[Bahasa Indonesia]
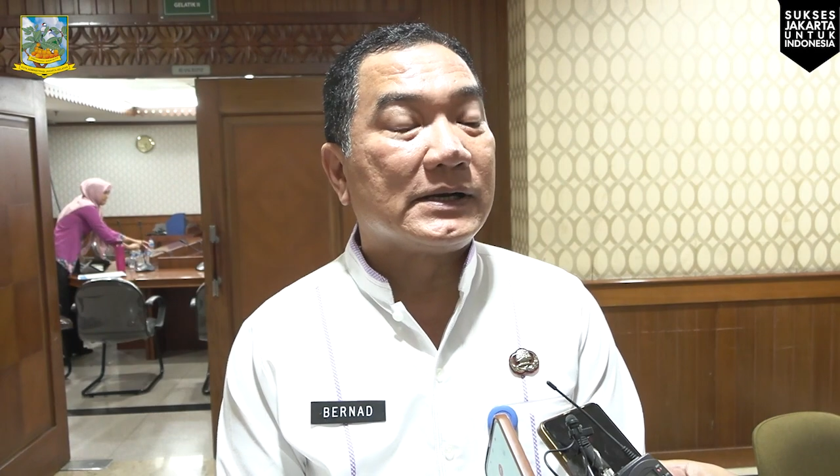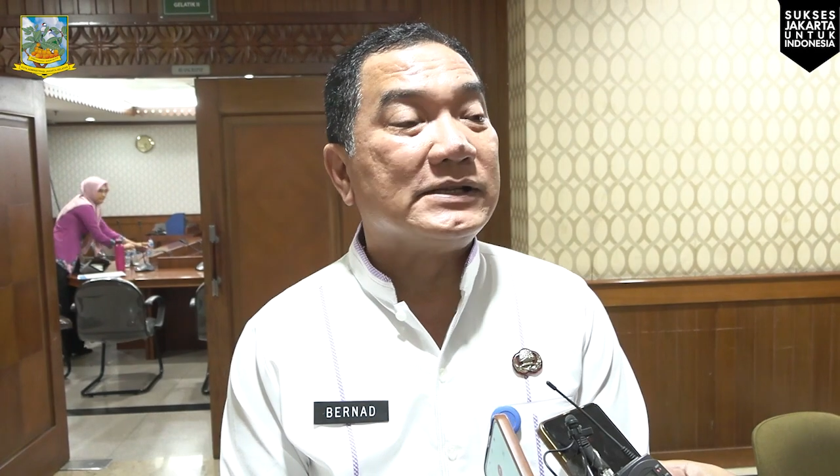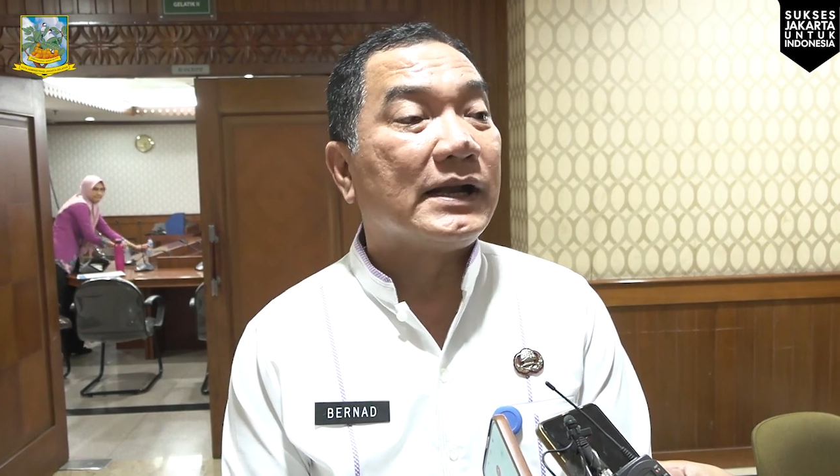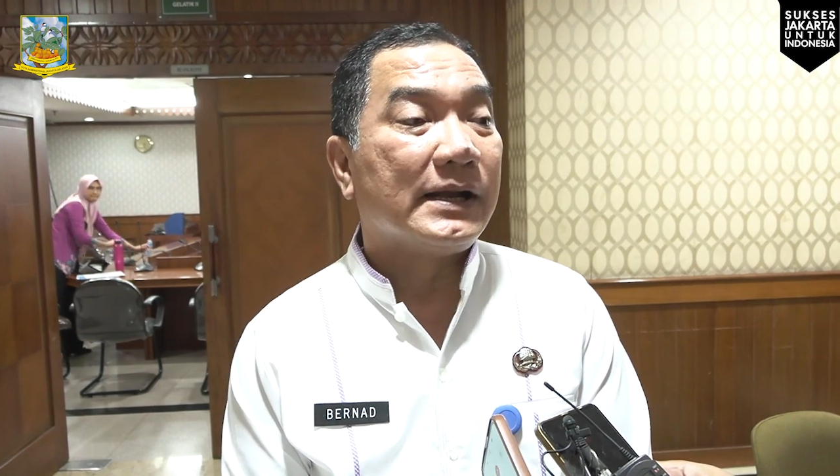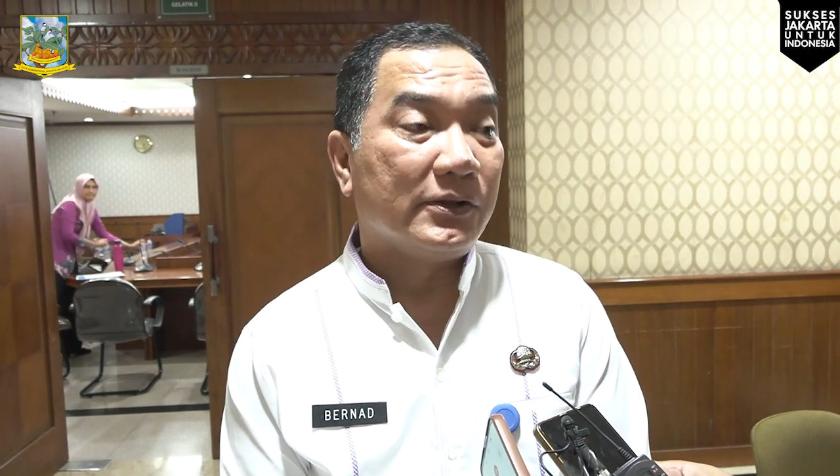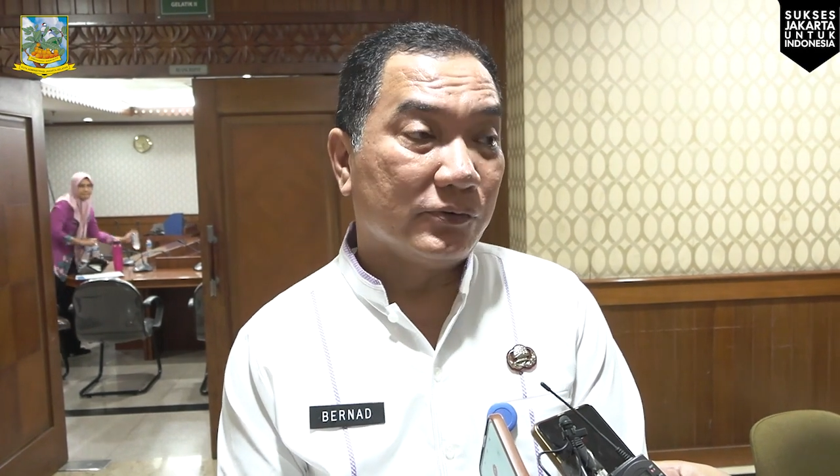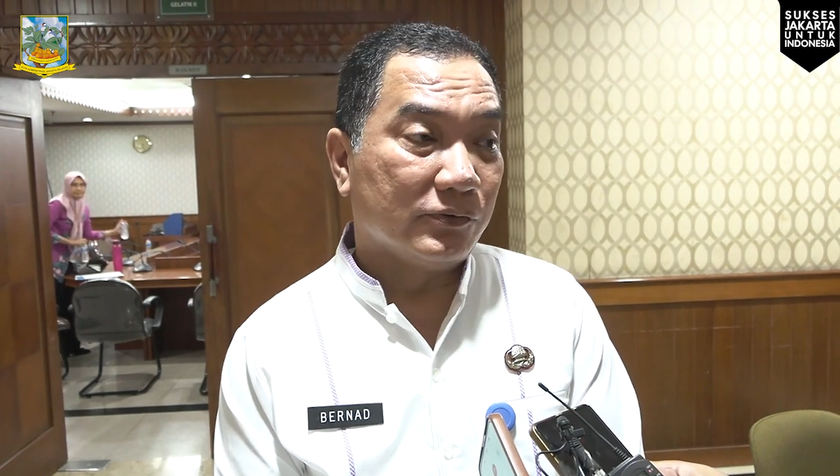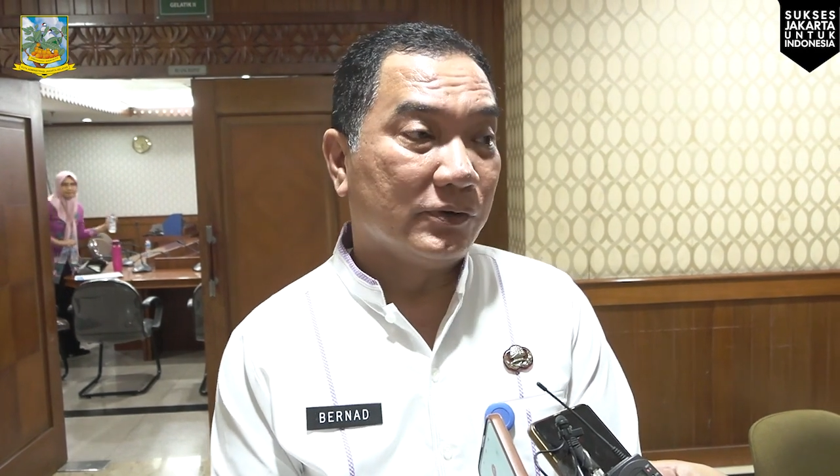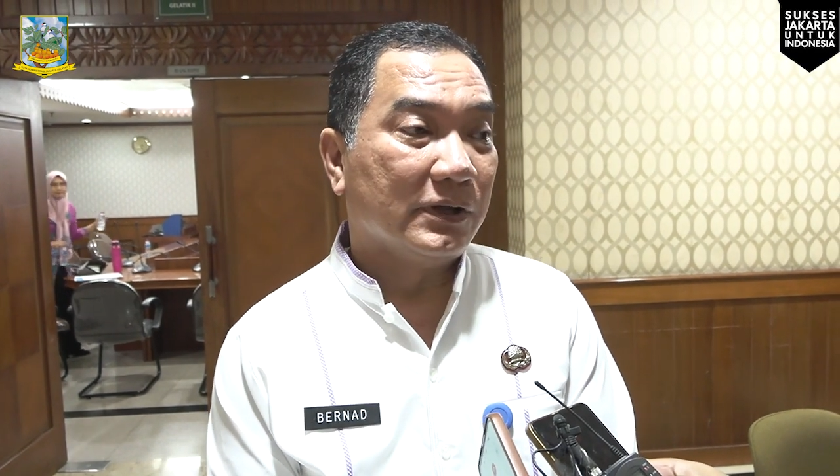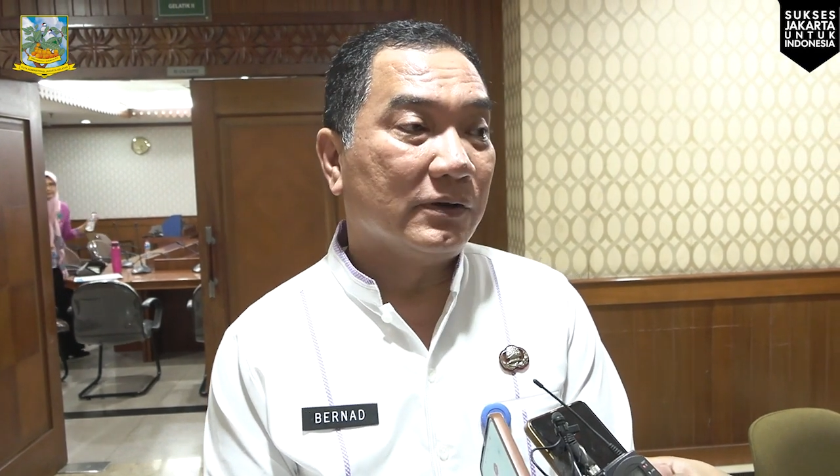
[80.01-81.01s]
rencana
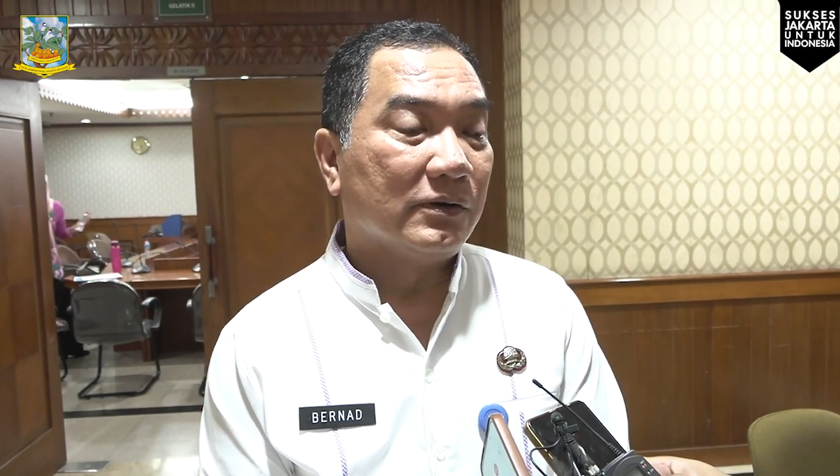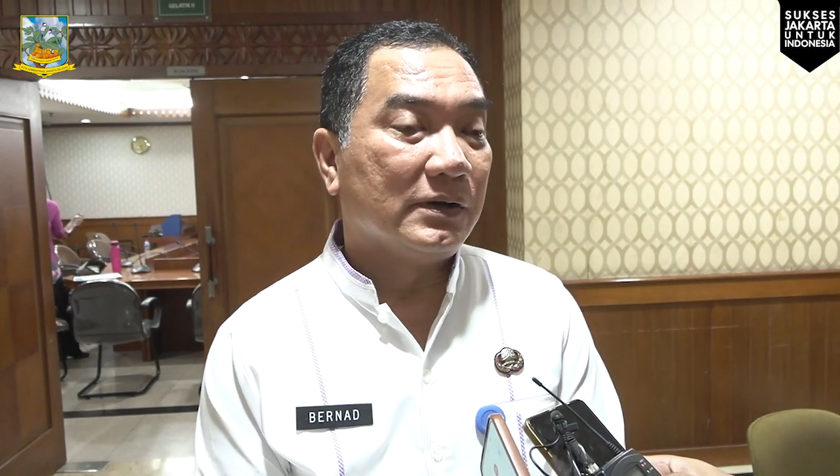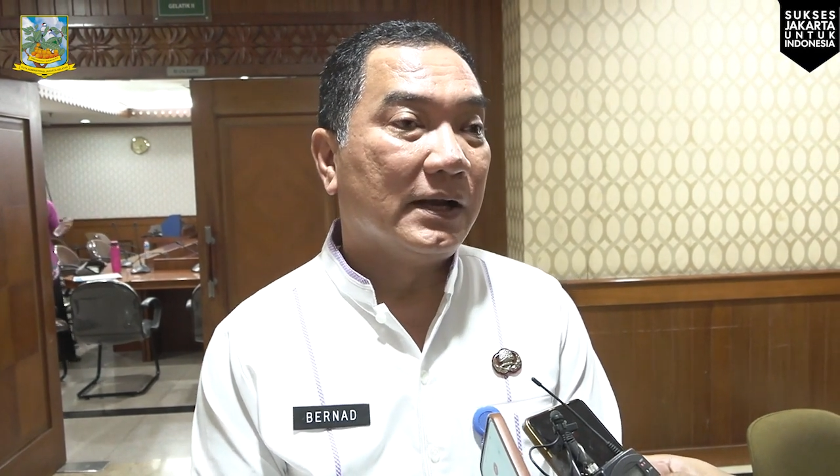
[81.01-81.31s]
itu gitu loh.